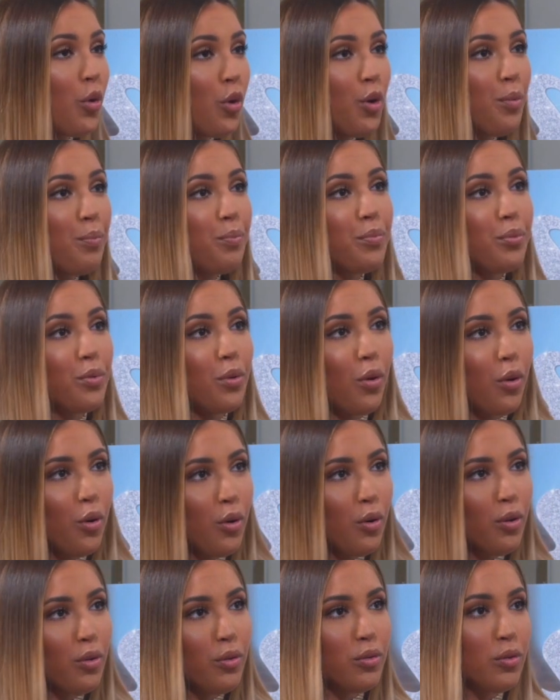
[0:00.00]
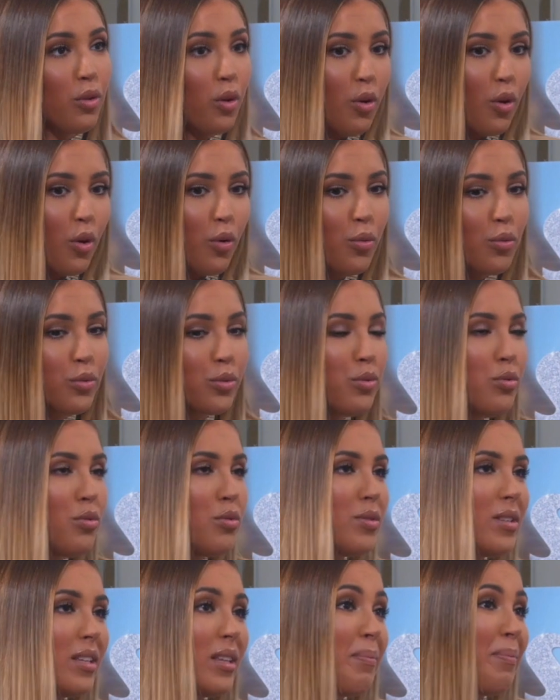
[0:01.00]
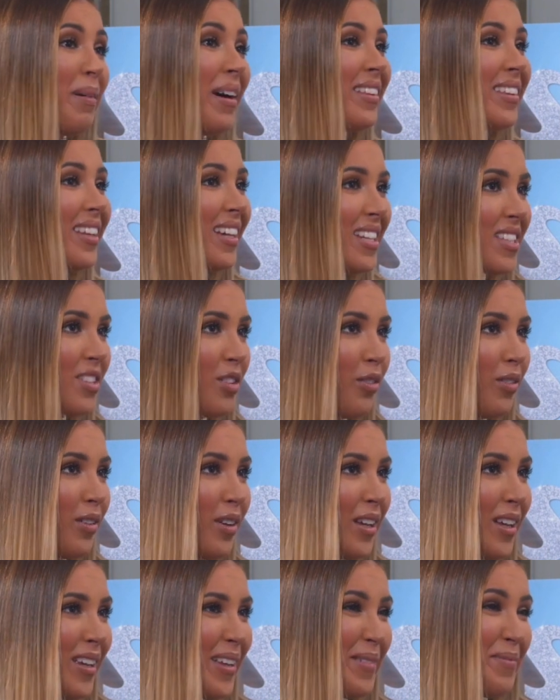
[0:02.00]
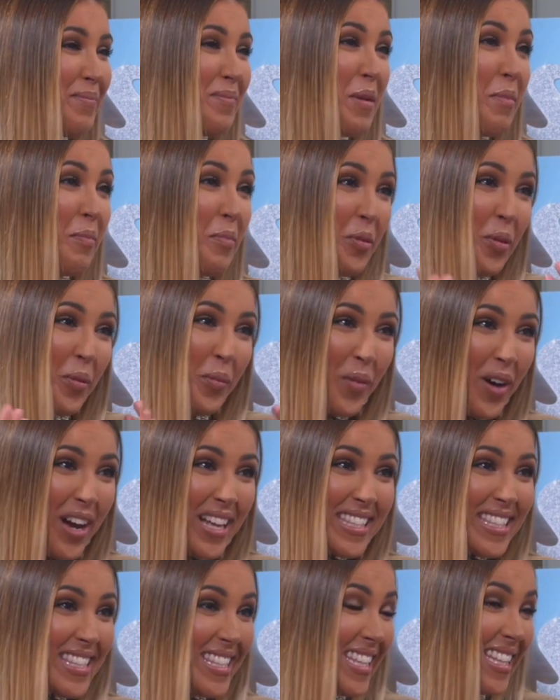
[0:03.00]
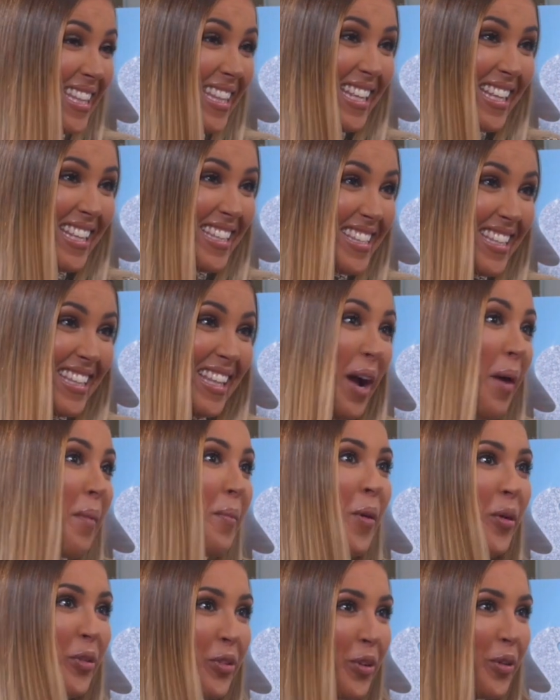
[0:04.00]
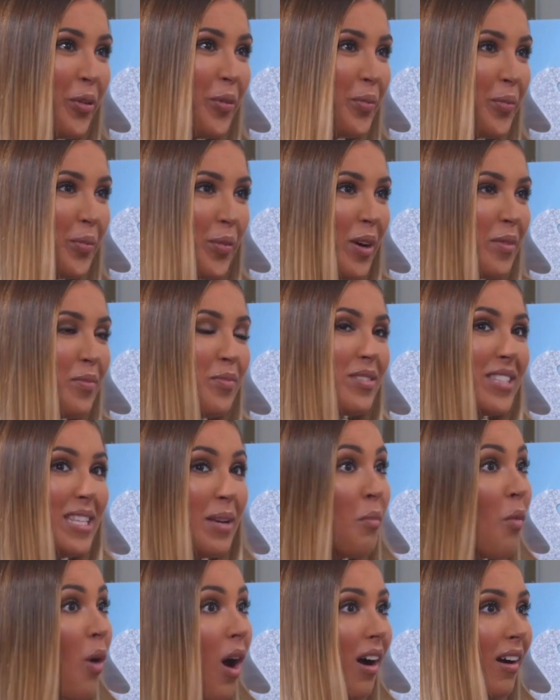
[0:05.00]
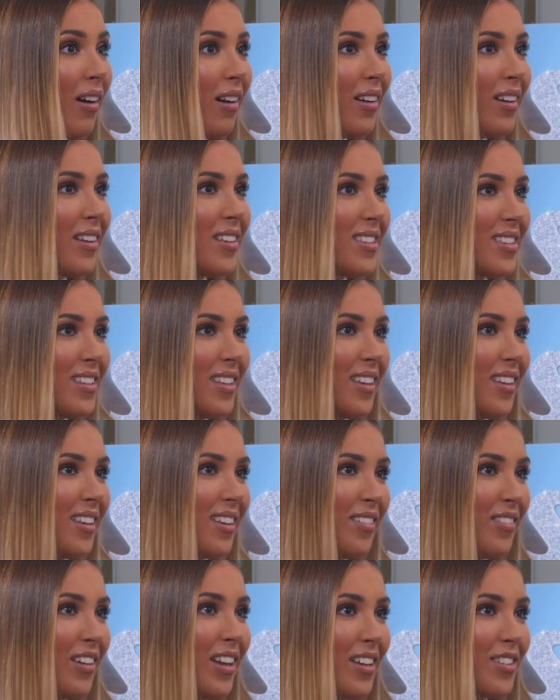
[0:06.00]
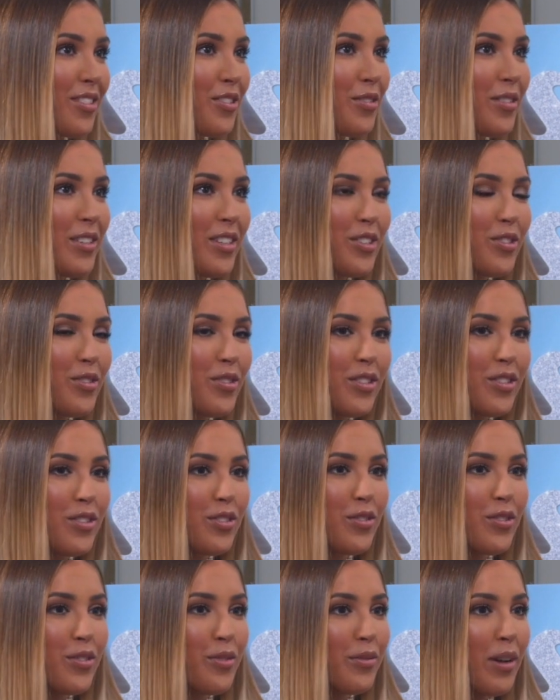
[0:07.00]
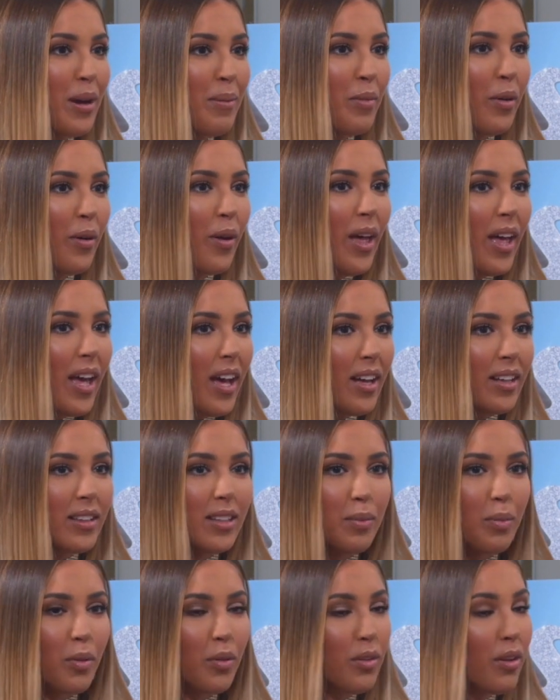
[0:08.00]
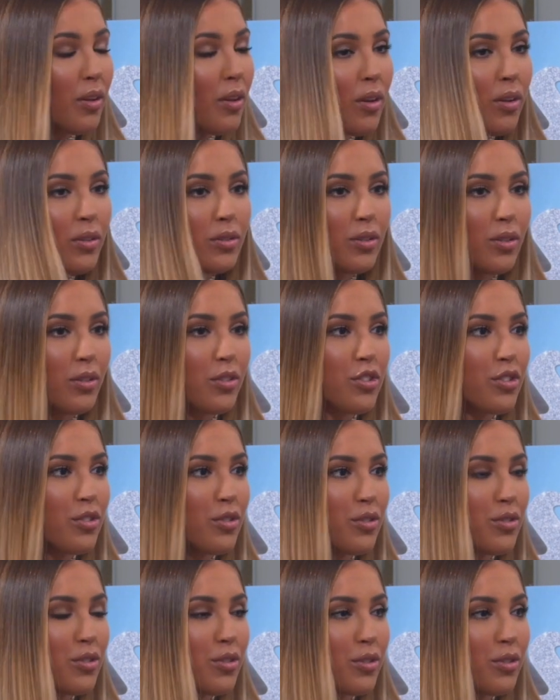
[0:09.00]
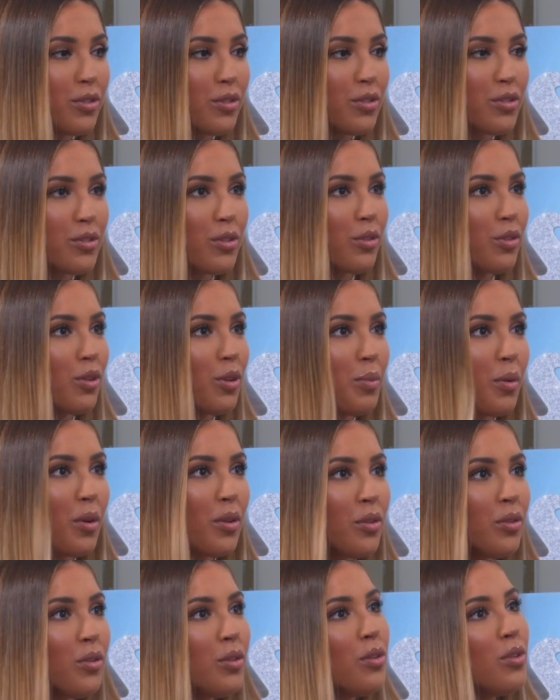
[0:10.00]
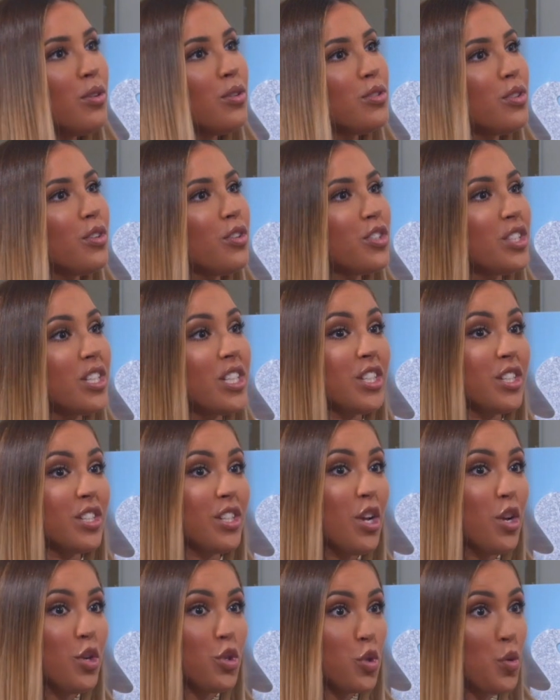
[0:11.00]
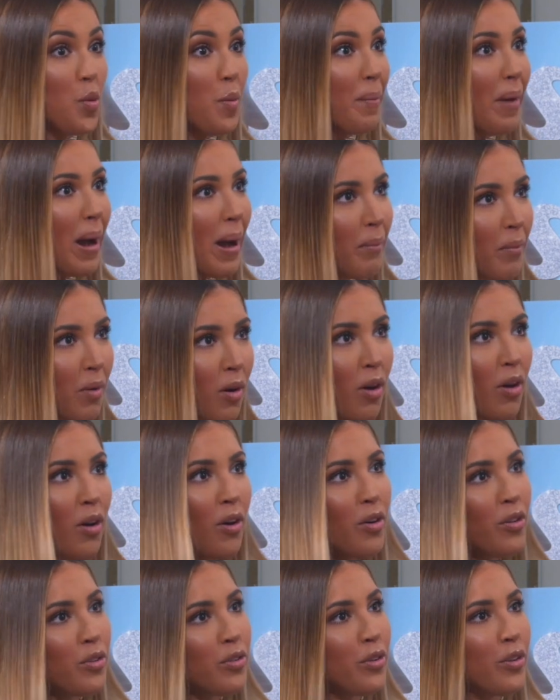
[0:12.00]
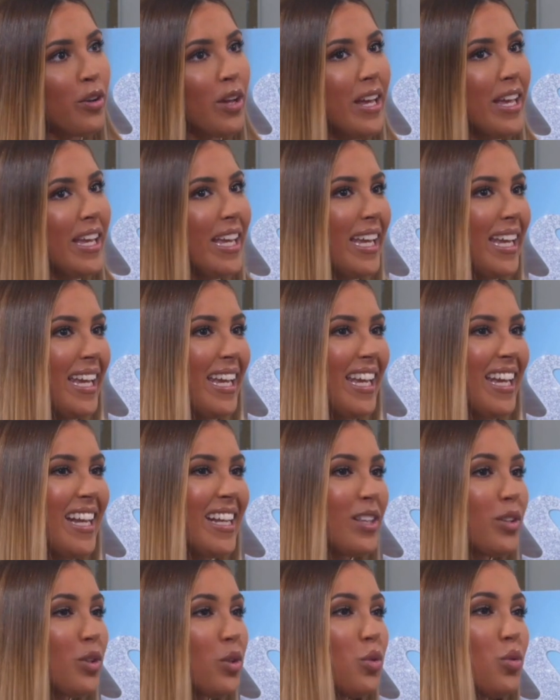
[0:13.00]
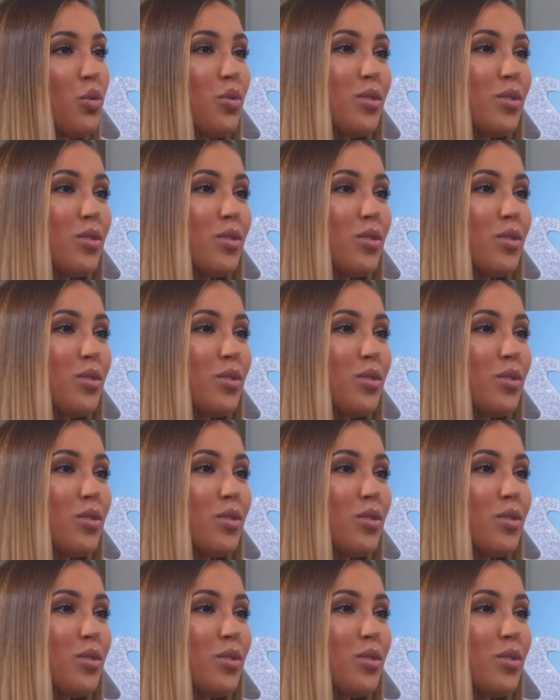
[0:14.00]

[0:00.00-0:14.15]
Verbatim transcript: eux, pour eux, dans leur contenu, c'était pas intéressant. Mais pour moi, c'était important. Moi, c'est moi voilà, je suis, une femme indépendante, je, suis entrepreneuse, je suis maman. Euh, et, de deux